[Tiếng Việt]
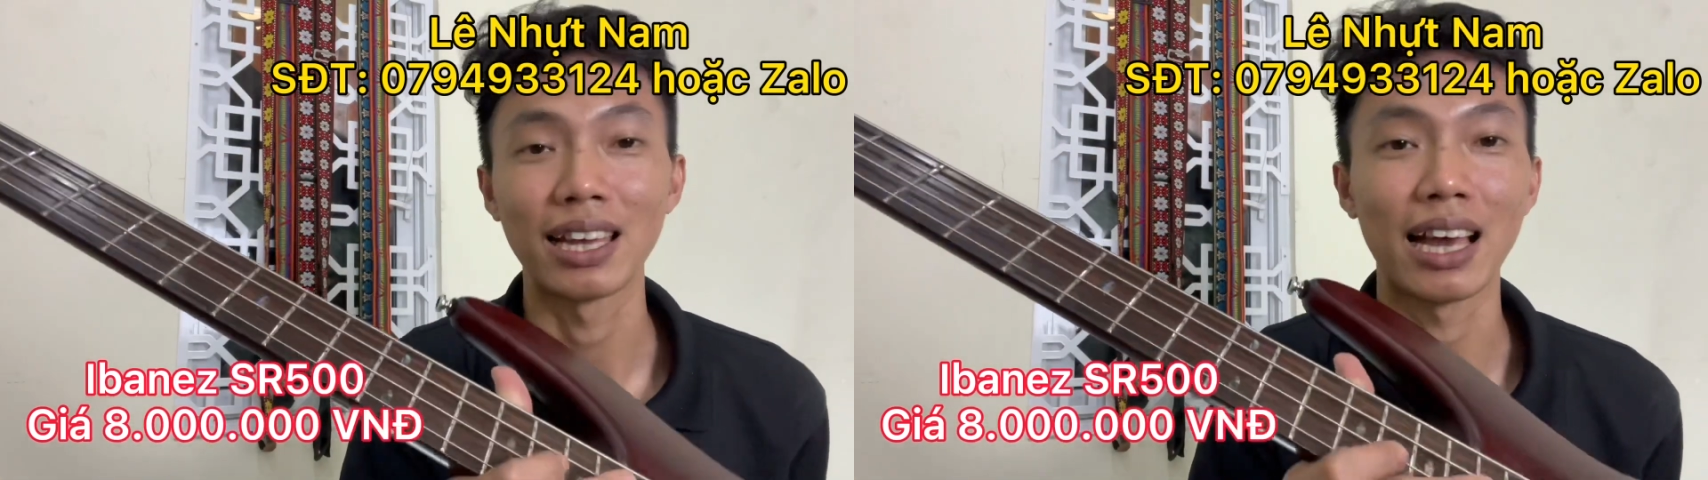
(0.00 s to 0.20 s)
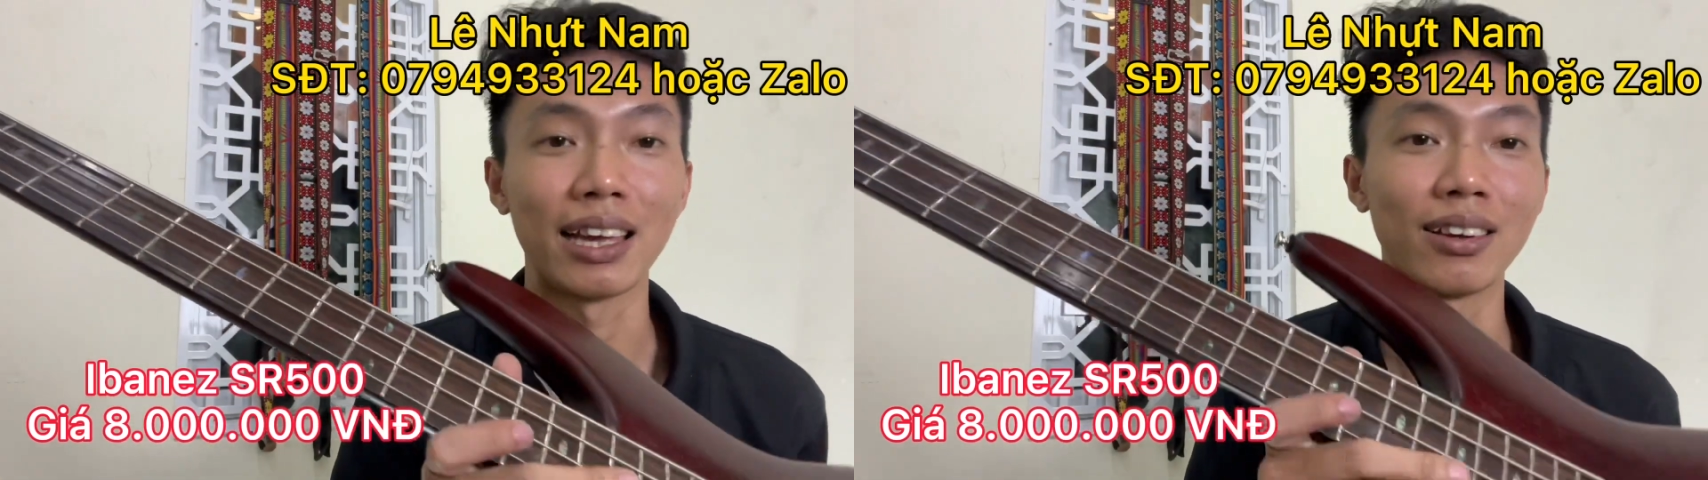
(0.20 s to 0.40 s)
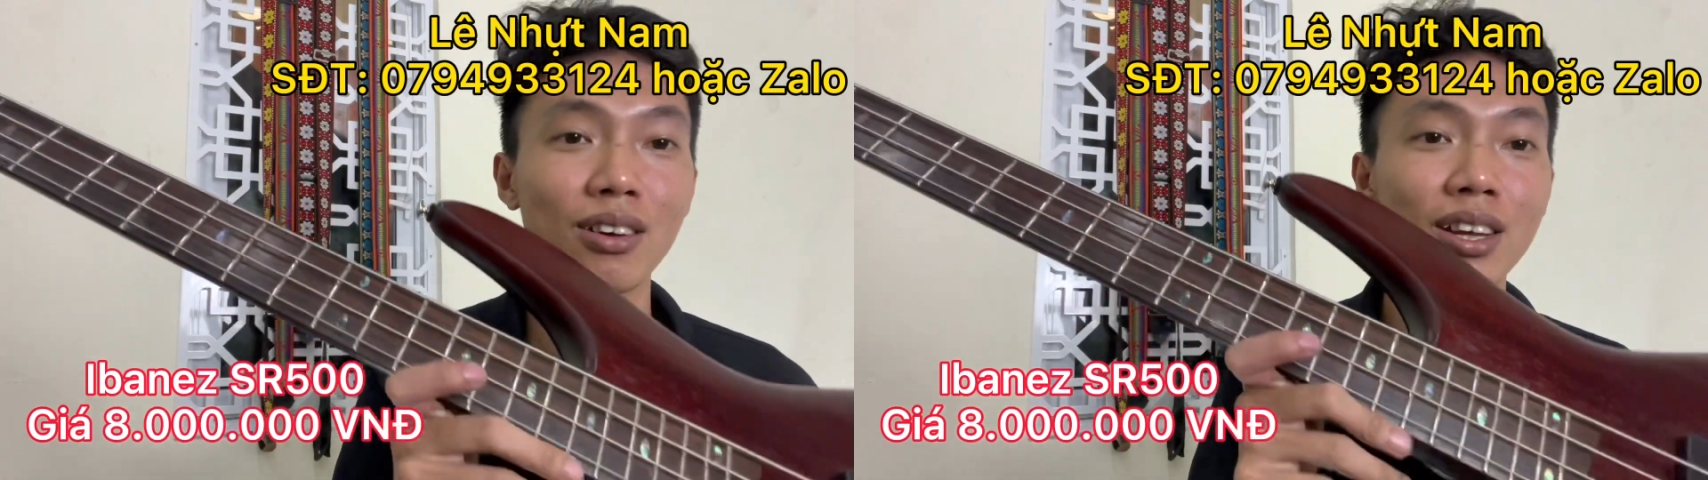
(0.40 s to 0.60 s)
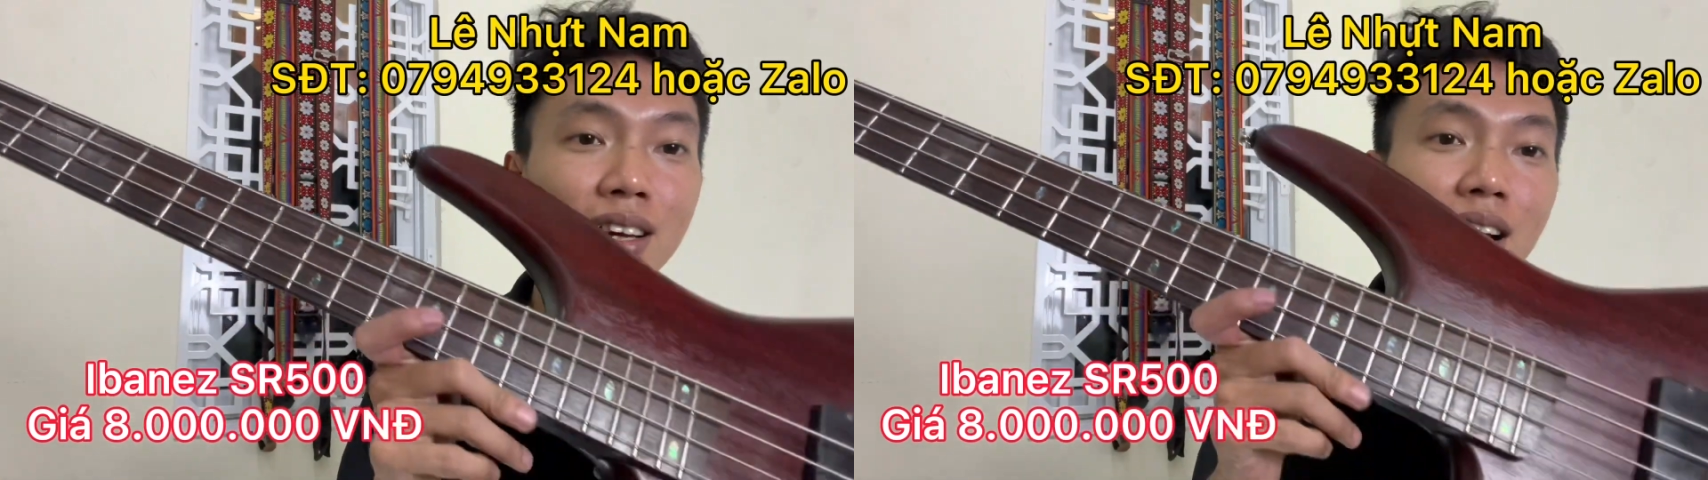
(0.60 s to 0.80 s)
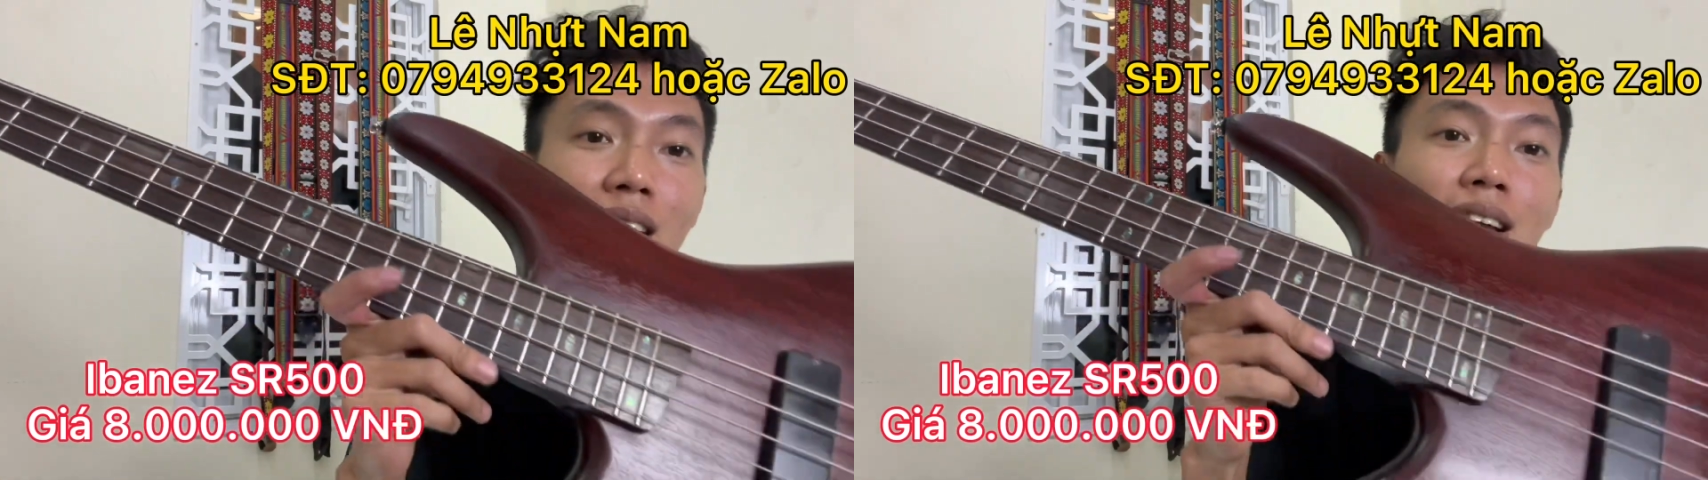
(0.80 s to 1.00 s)
này nó thiết
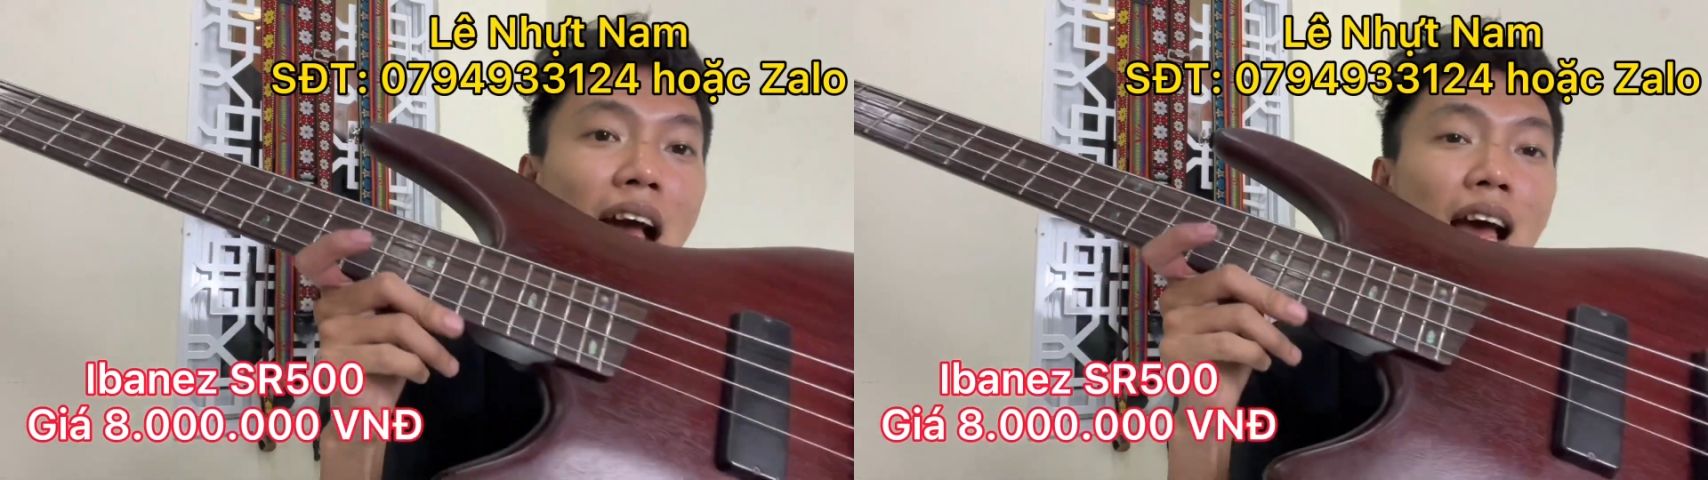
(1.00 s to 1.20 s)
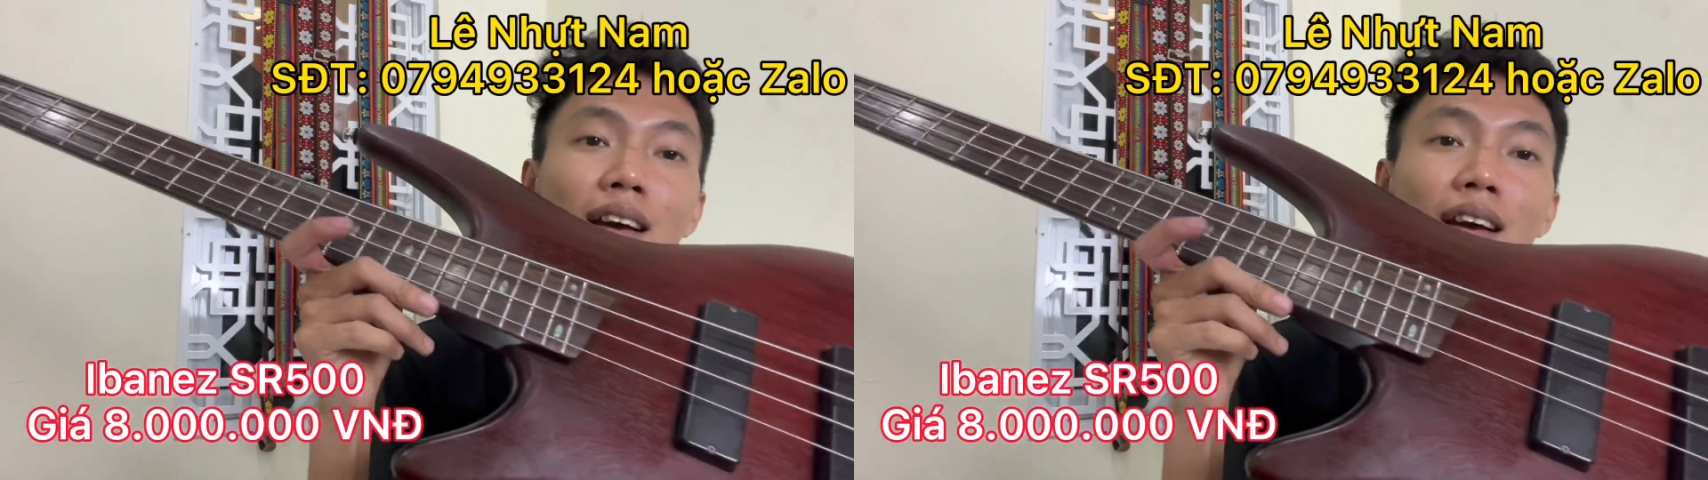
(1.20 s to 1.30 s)
kế ra